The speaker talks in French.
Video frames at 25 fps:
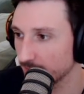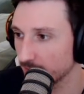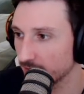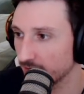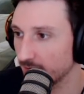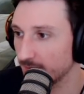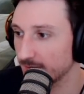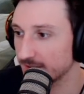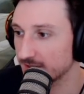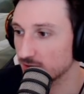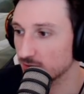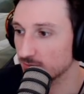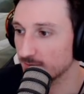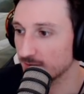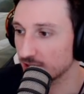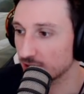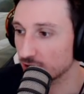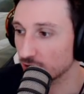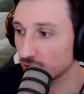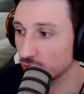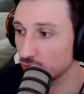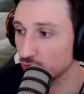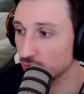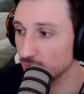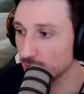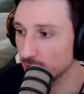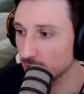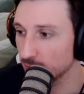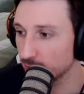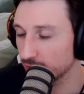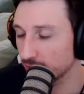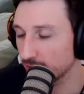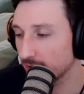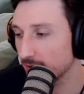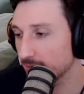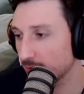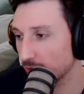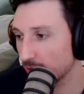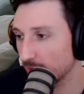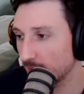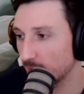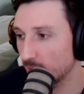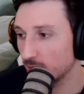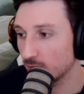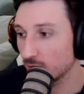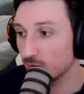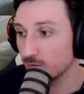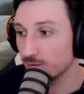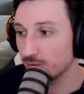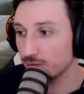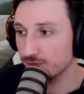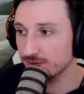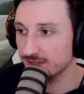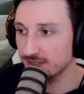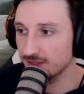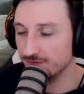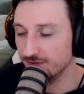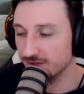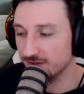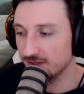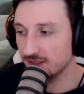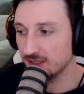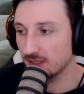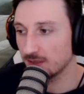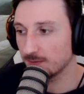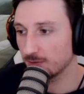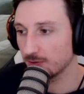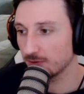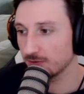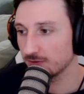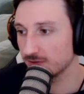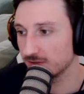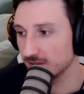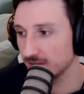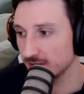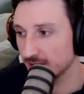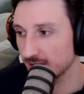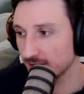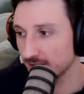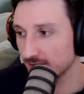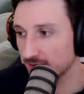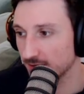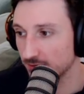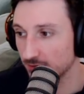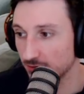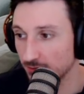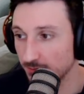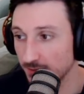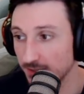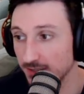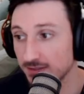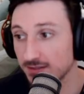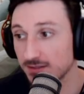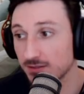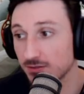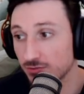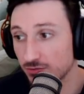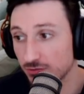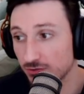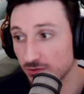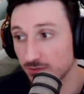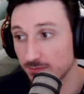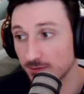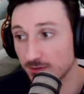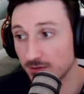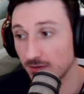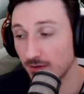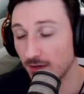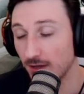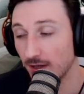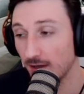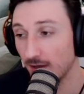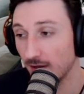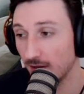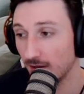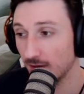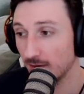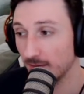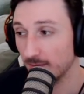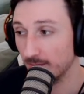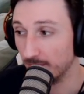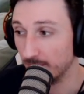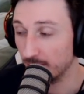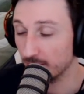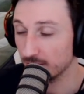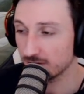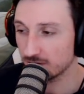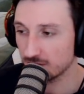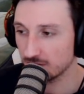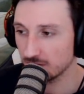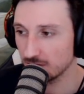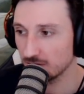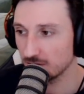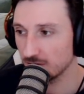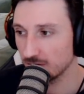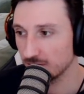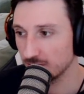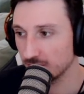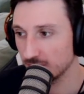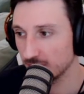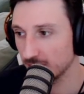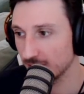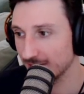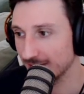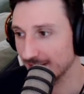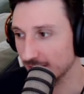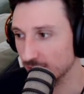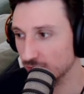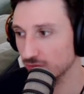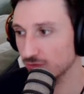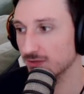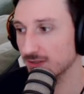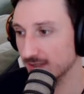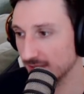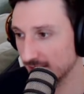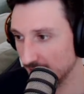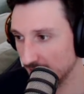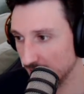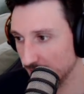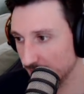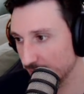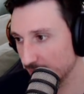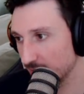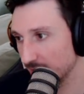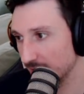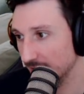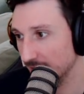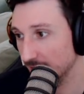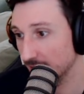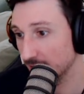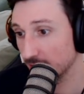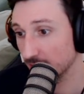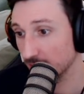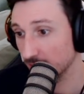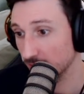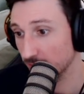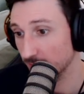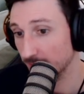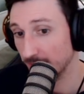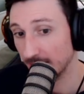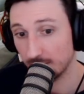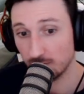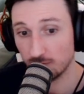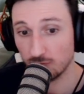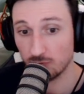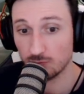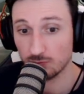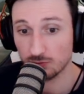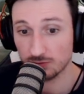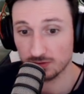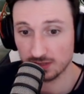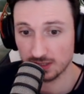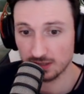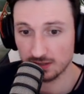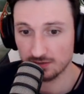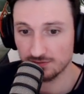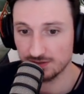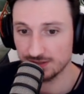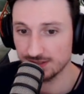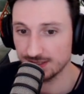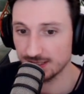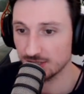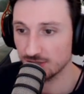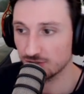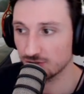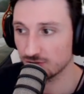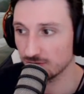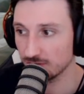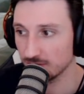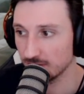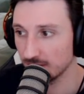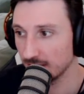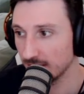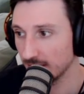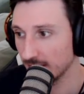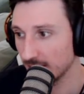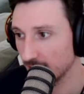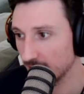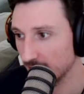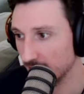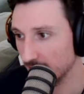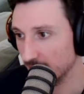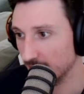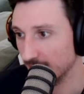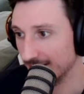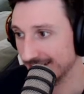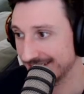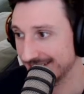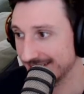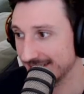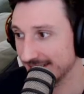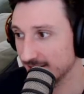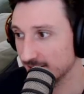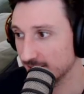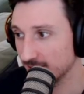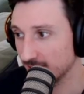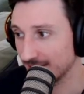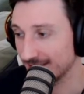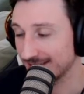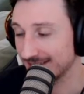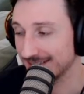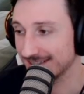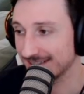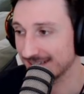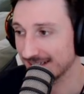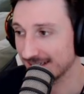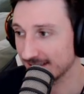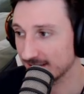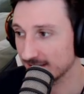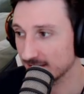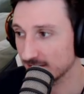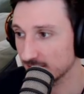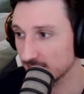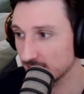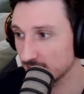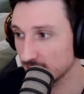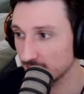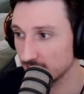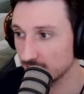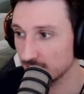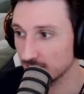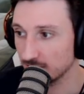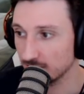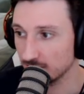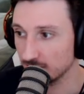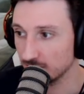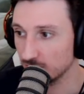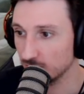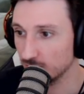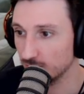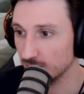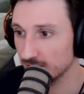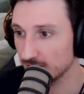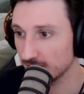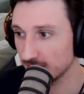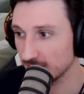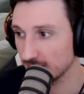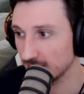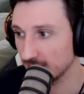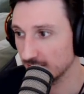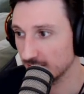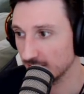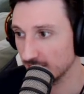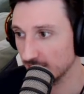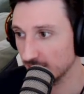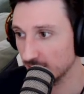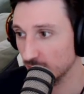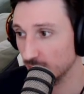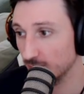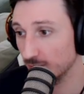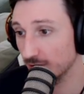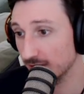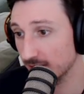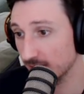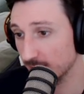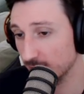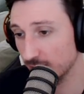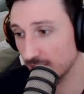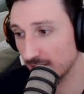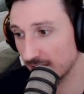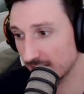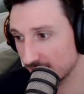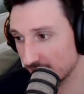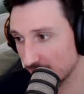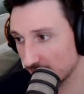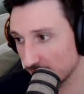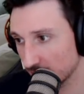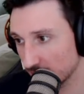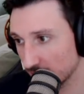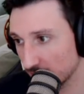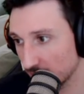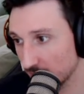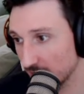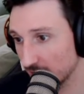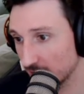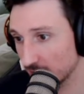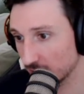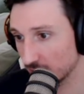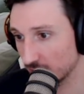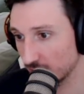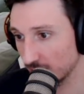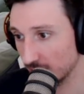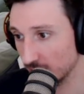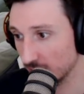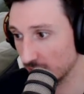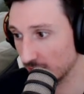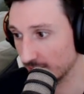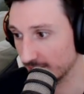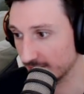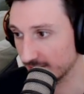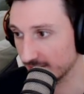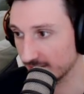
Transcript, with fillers: On va passer au match à double point, probablement le plus difficile à pronostiquer de cette semaine. C'est ah justement Boston-London, les deux équipes qui bah, m'ont montré un visage assez, assez sad hein, depuis, depuis le début de la saison. Ils sont tous les deux en